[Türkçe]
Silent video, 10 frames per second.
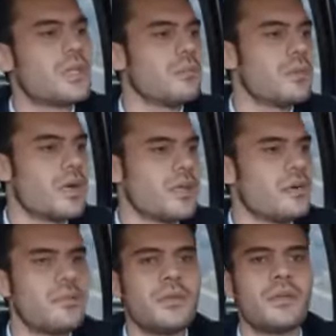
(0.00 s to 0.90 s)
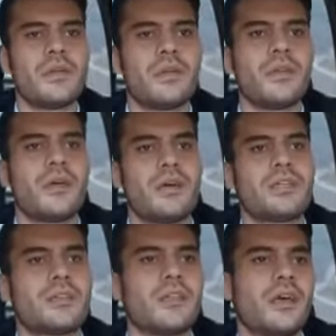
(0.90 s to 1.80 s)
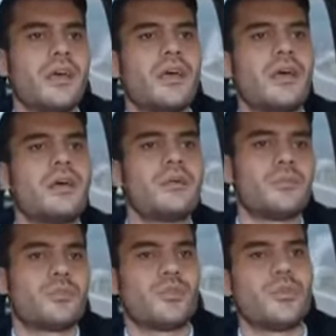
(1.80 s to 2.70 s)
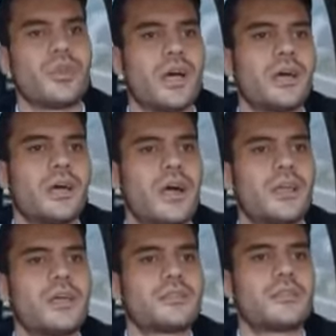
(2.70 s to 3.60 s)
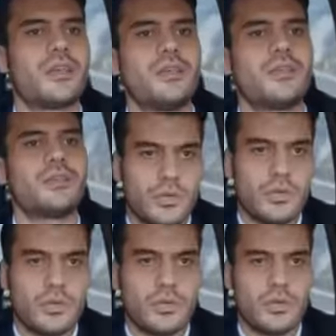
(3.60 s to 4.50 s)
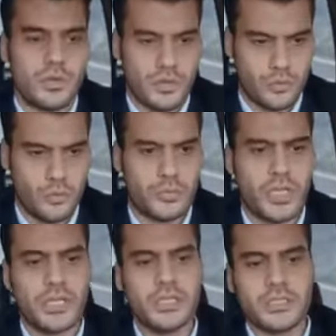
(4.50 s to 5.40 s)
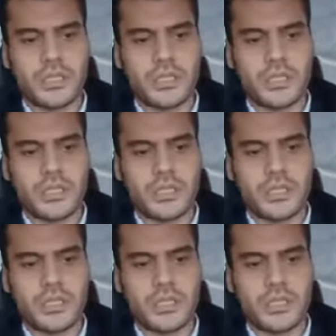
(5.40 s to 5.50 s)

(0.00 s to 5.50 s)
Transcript: Sen bana bir evet de Bütün Ankara sen de iyi gitti